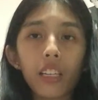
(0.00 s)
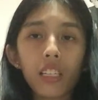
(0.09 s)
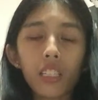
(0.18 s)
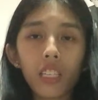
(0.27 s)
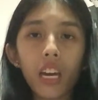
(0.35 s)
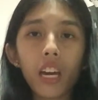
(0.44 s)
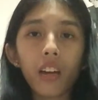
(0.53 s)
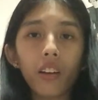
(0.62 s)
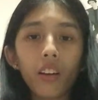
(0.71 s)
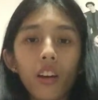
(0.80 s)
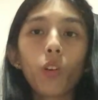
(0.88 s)
this
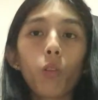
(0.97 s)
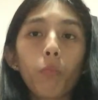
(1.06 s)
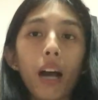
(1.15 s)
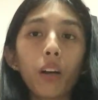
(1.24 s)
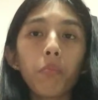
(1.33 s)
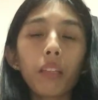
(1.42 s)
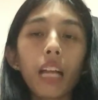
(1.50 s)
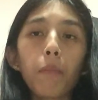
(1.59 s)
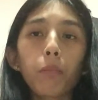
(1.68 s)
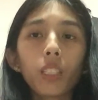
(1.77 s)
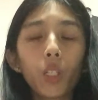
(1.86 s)
year. So bago
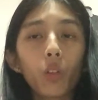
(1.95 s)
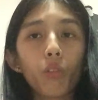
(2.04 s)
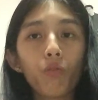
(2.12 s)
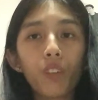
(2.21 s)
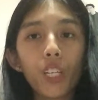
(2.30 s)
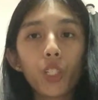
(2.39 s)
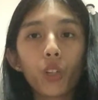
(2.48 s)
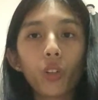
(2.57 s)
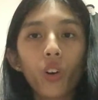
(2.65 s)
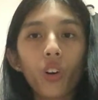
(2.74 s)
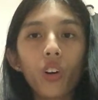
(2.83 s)
matapos itong video
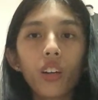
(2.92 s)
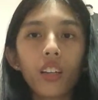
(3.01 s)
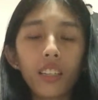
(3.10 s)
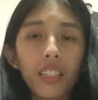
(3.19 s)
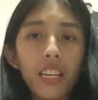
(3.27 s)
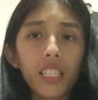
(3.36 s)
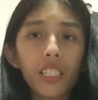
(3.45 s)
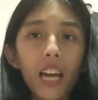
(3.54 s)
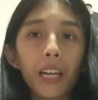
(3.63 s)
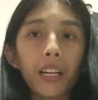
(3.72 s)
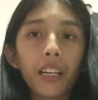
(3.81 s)
ko, this
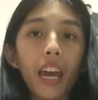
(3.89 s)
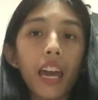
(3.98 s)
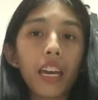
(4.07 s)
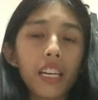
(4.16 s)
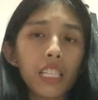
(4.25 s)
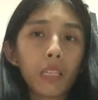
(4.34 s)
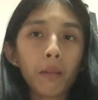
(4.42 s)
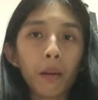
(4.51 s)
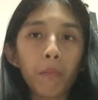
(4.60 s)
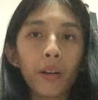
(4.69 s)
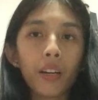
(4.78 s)
Saturday is
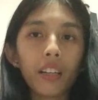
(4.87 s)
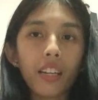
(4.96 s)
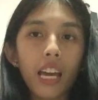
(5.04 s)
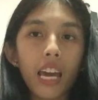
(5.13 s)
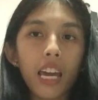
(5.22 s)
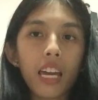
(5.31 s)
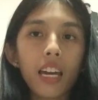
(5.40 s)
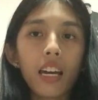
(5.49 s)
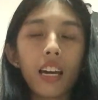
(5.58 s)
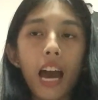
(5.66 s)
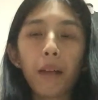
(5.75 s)
my birthday.
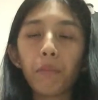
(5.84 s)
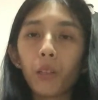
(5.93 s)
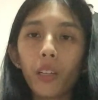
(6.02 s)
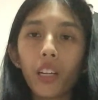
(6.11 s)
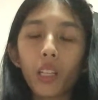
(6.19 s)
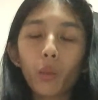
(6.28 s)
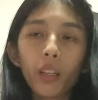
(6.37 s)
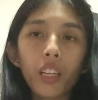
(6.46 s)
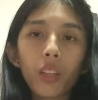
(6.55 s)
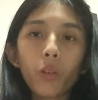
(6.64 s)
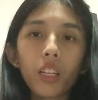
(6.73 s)
I'm turning
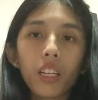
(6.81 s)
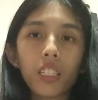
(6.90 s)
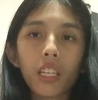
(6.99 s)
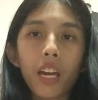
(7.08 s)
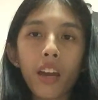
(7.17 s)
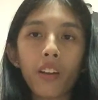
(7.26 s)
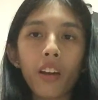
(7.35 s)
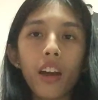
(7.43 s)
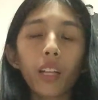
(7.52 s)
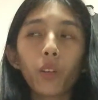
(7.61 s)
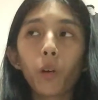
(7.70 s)
22 this year.
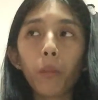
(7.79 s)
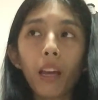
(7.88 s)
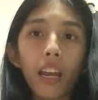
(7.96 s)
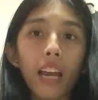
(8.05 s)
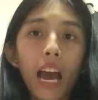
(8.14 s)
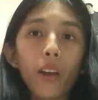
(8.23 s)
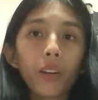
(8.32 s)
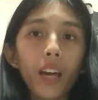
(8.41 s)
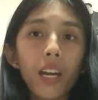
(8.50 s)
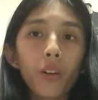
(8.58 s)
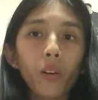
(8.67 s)
At kung may regalo
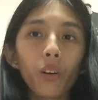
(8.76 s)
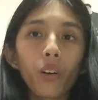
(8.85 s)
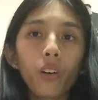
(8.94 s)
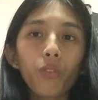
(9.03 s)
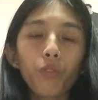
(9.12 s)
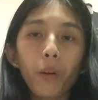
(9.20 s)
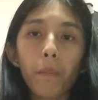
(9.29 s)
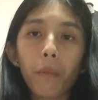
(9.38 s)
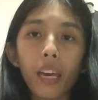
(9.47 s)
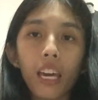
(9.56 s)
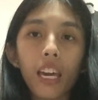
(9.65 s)
kayo for
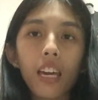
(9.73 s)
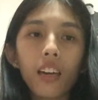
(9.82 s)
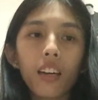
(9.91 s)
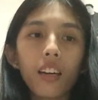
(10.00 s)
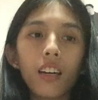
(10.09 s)
me,